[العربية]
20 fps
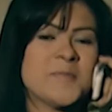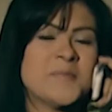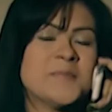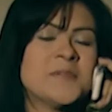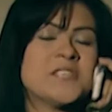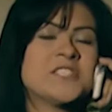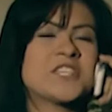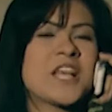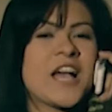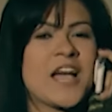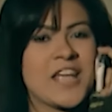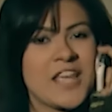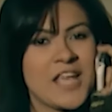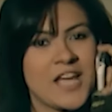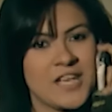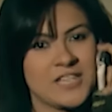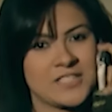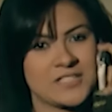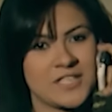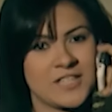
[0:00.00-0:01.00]
مش
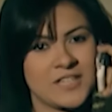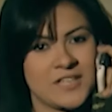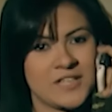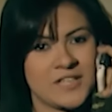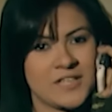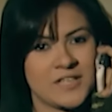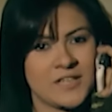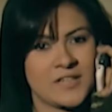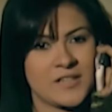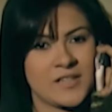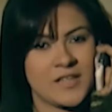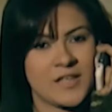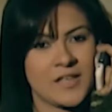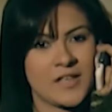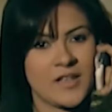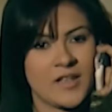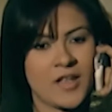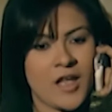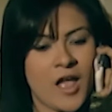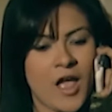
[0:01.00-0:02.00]
هيحصل
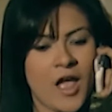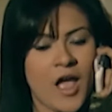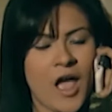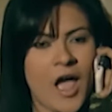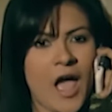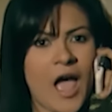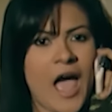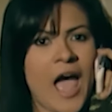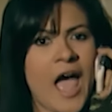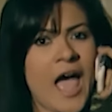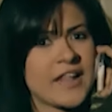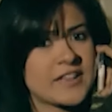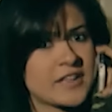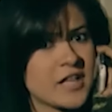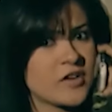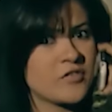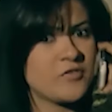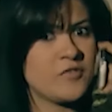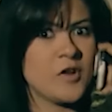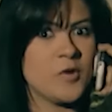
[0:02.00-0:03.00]

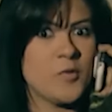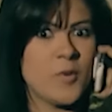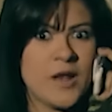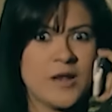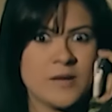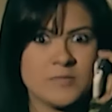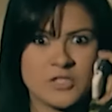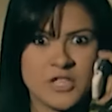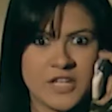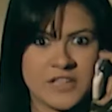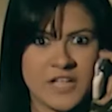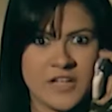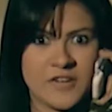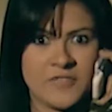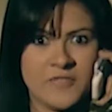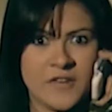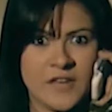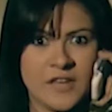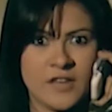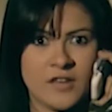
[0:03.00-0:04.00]
هتكفل ولا مش
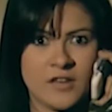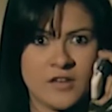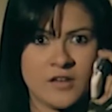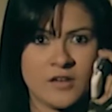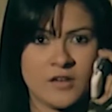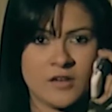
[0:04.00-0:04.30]
هتكفل